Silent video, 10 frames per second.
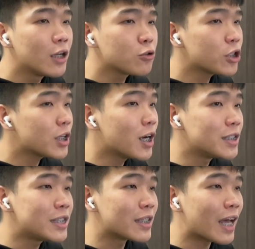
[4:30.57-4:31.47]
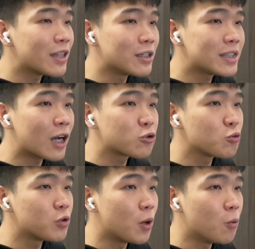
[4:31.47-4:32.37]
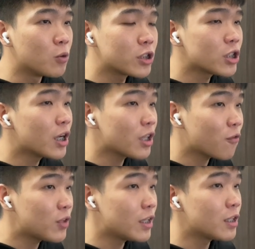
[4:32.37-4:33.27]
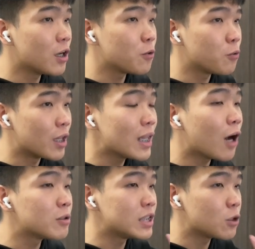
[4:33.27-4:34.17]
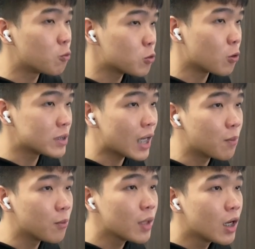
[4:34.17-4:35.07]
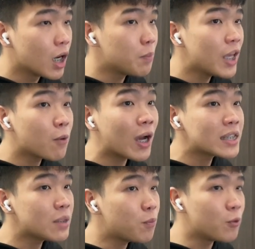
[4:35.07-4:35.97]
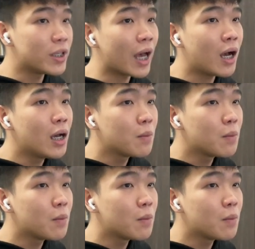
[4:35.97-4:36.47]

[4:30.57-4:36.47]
就是一个很简单的像素人物，这是 N F T 的元老级古董项目，和 B A Y C 不一样。